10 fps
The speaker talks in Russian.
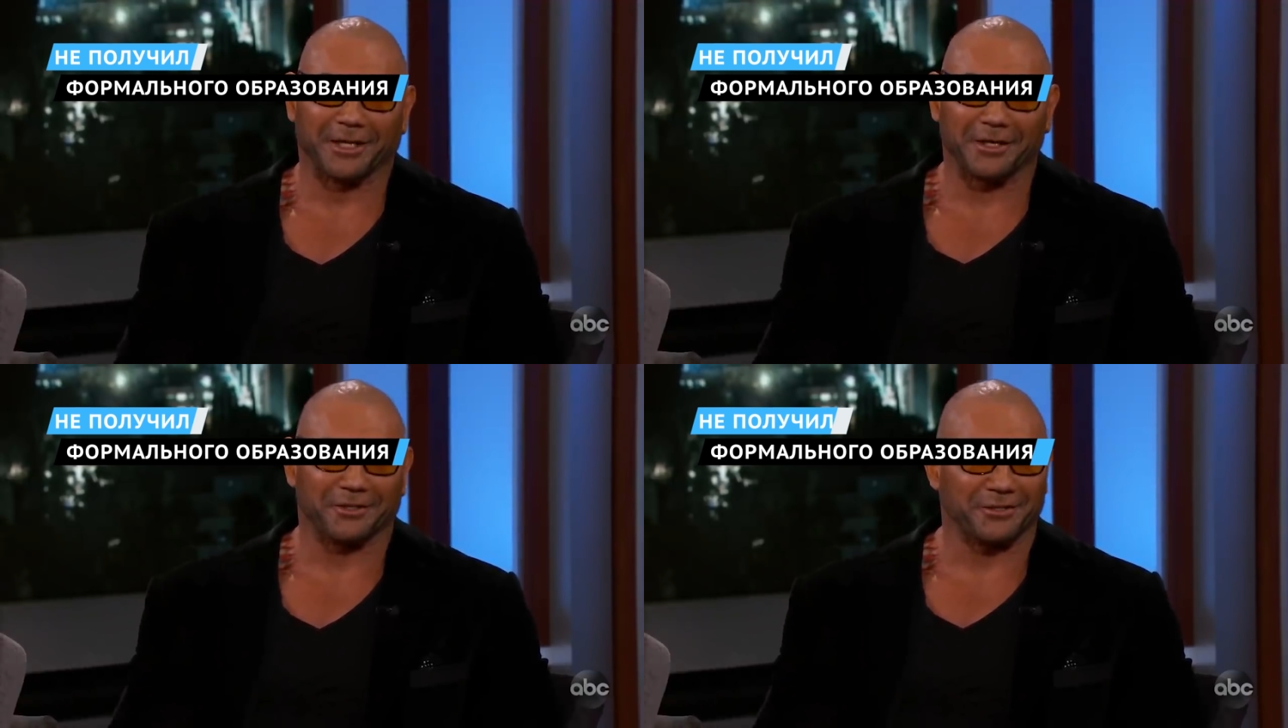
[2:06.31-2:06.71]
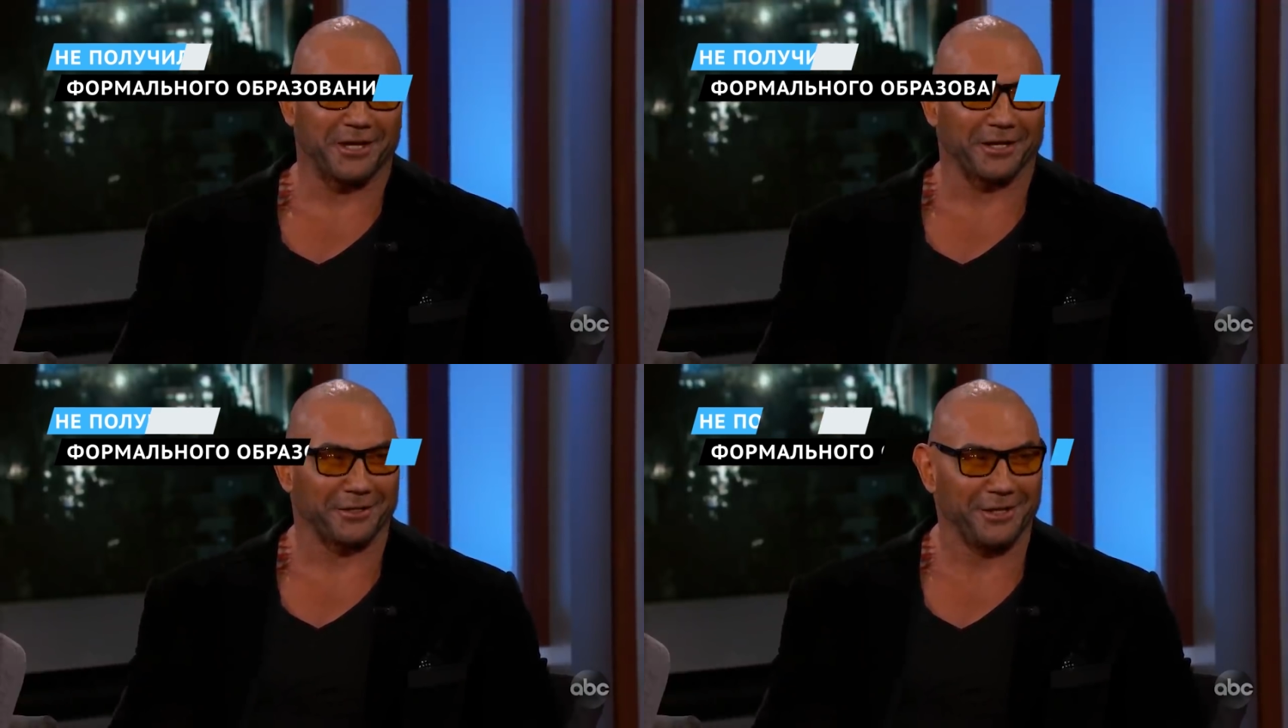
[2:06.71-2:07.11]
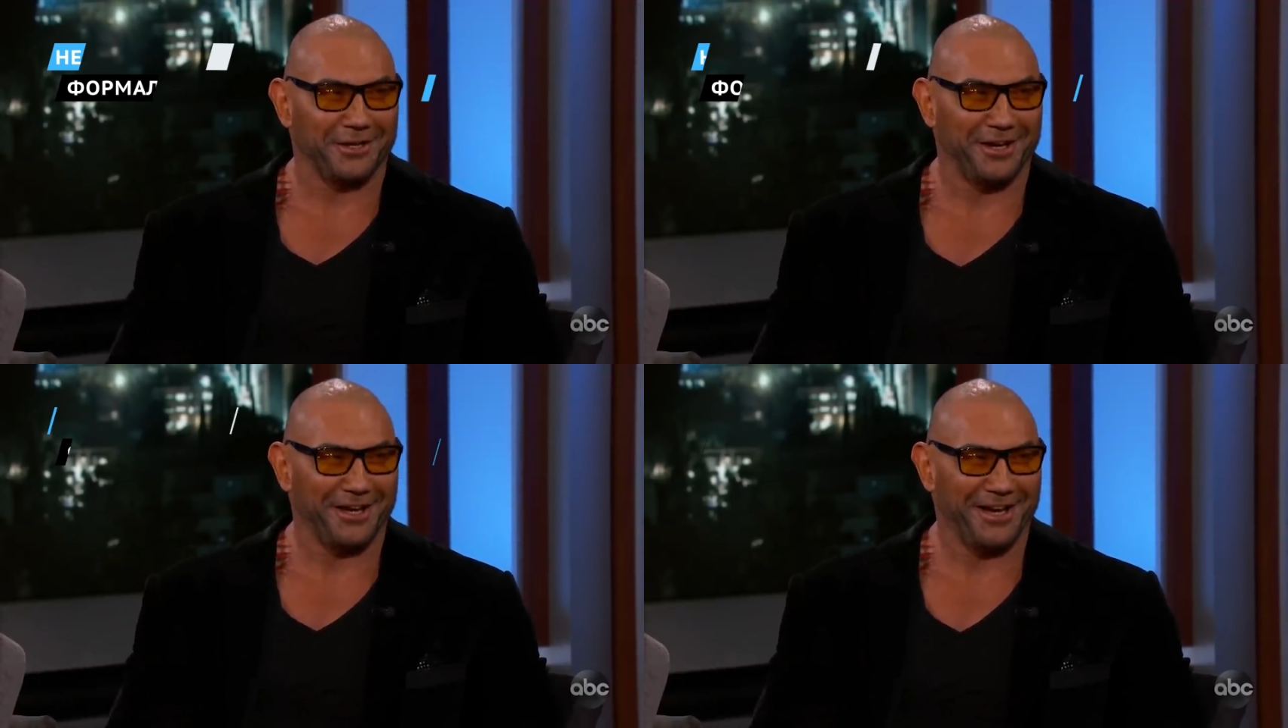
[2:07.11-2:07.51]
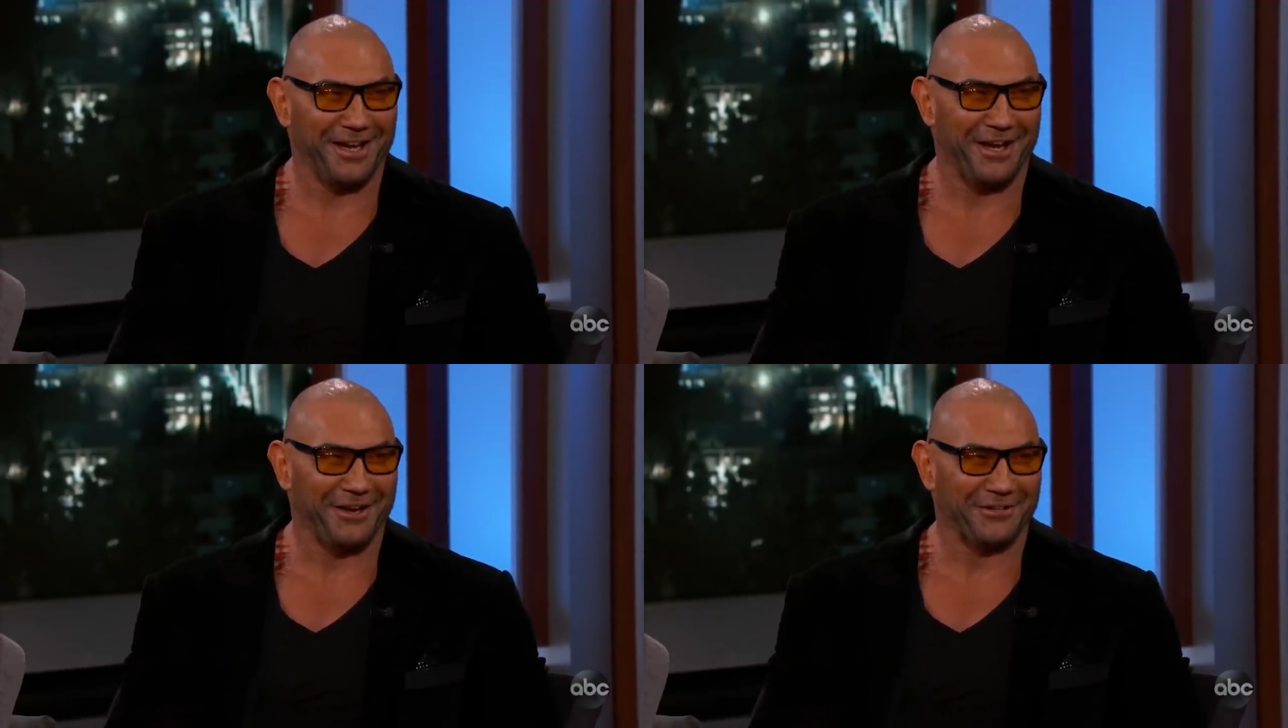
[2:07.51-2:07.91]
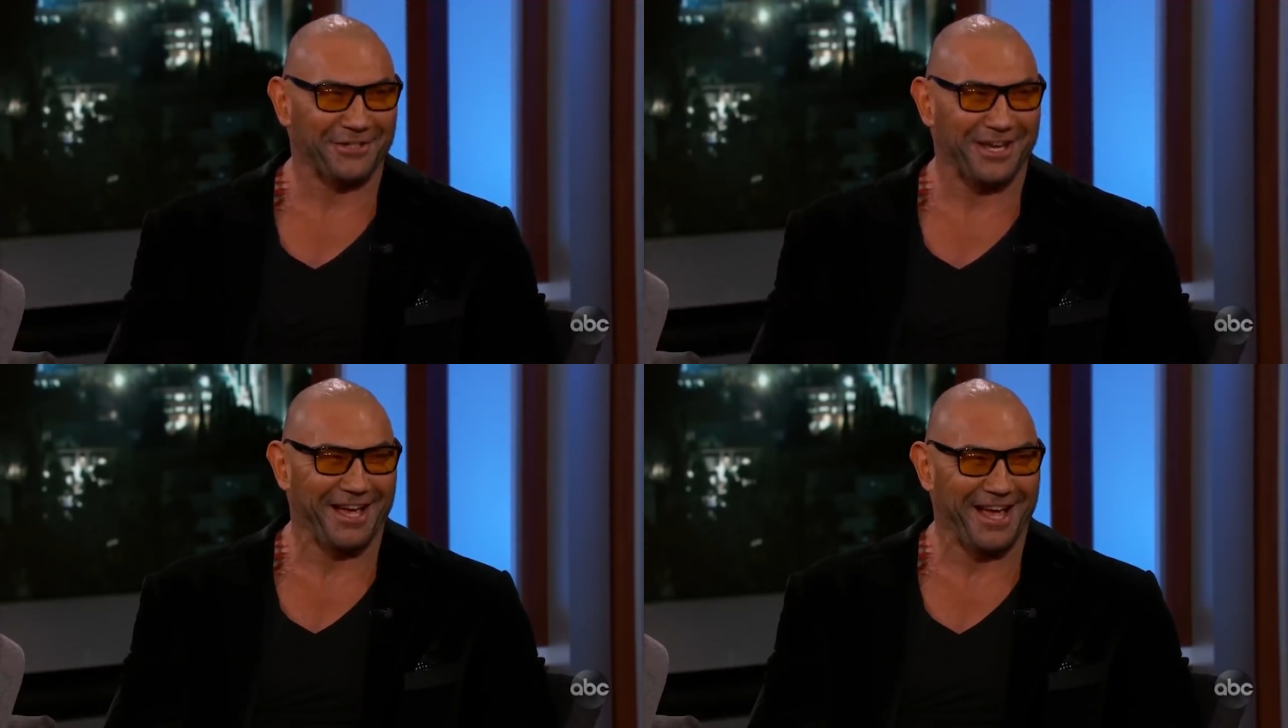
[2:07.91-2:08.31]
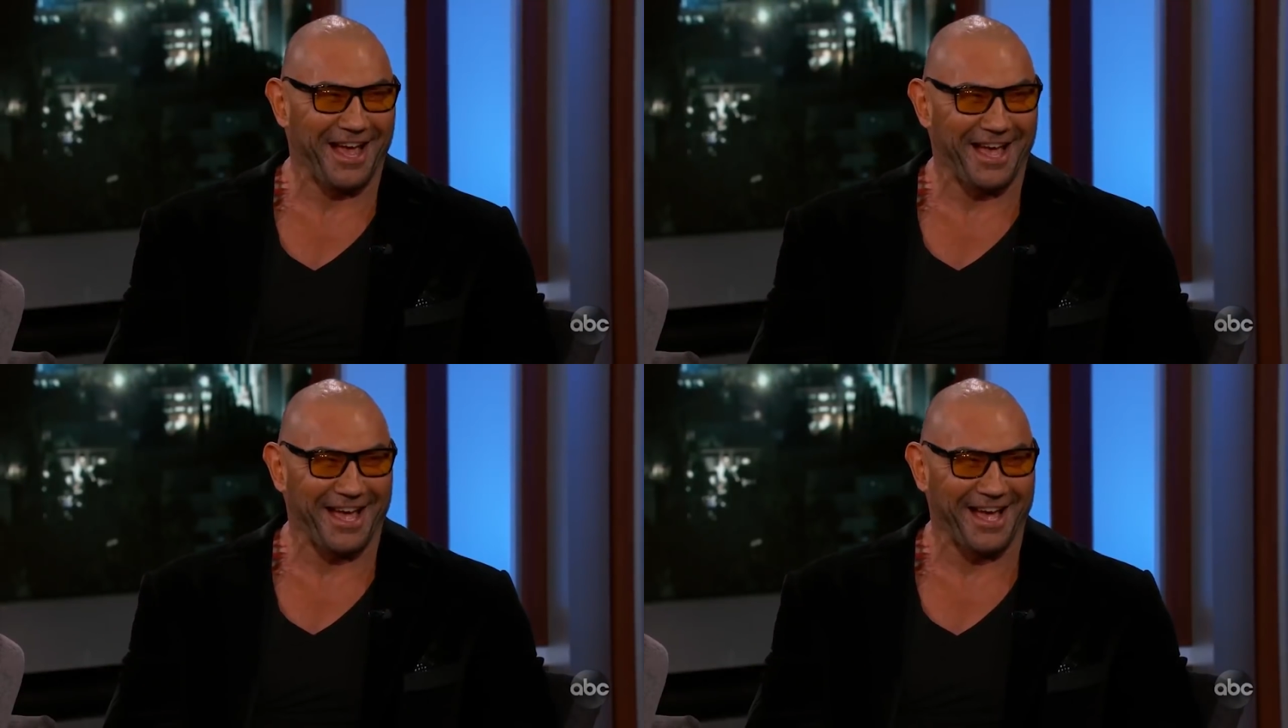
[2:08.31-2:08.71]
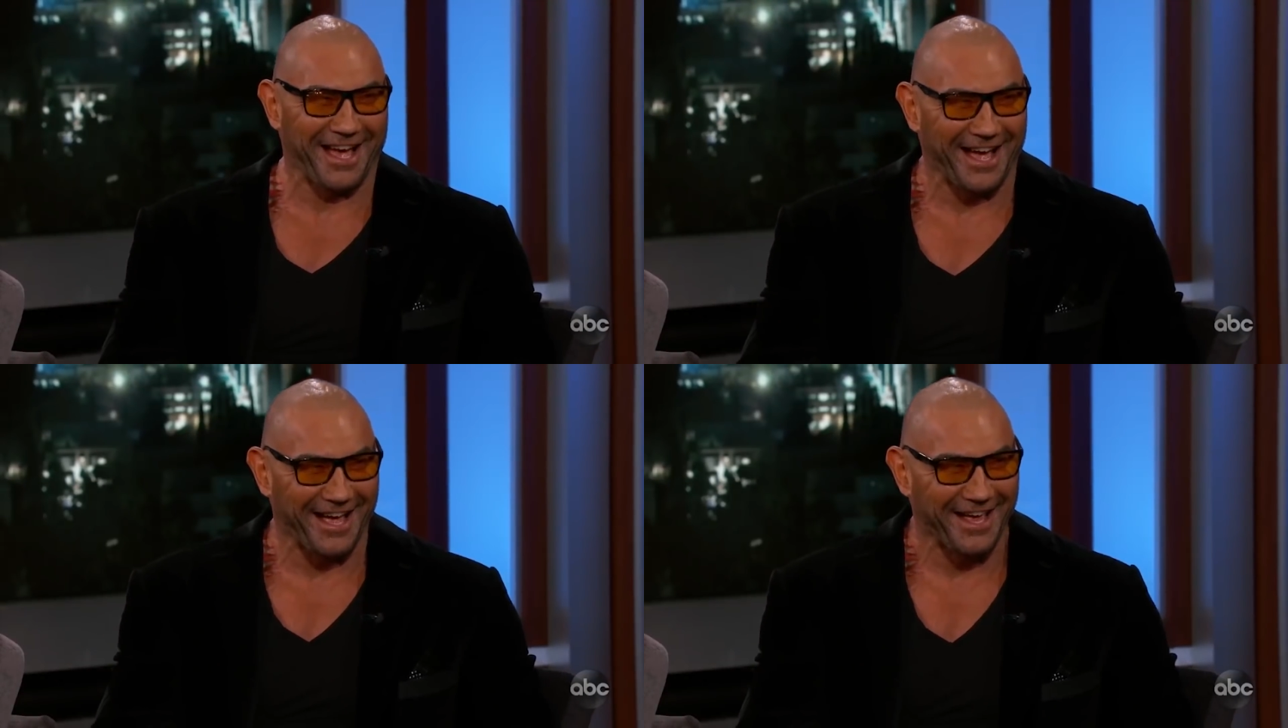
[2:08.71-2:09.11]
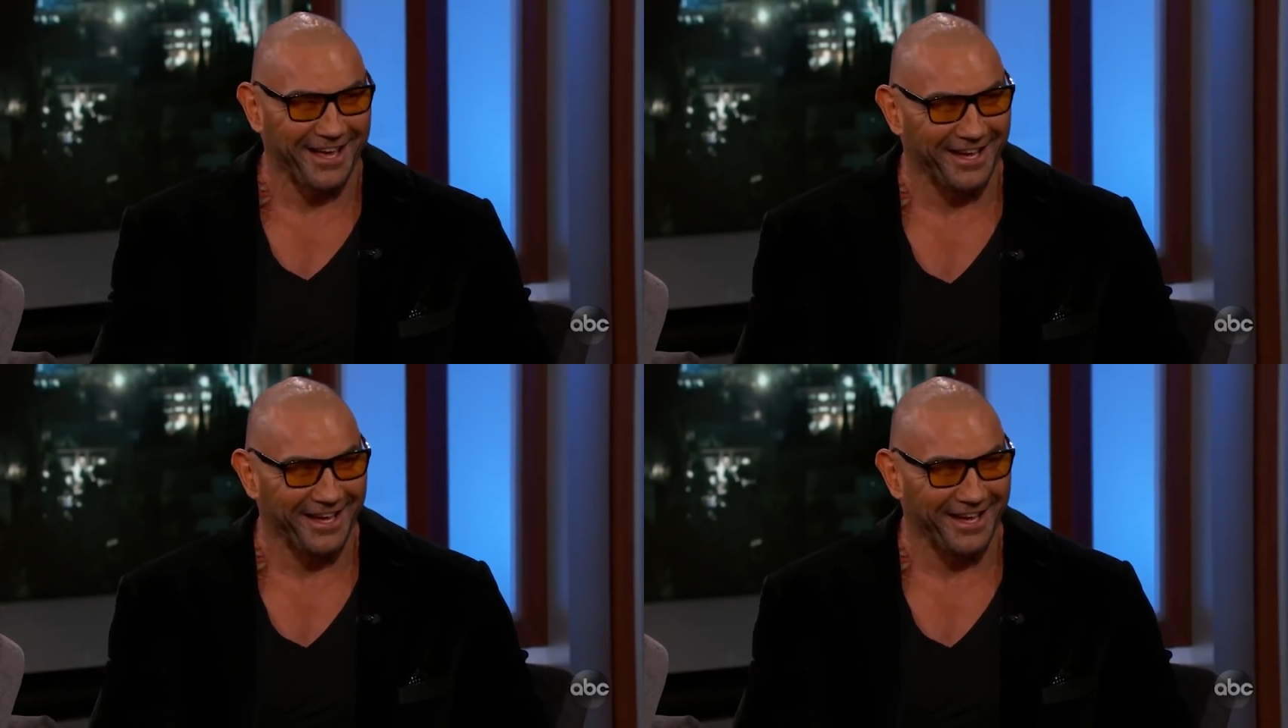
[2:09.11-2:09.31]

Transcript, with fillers: За эти годы выделился один момент – он так и не получил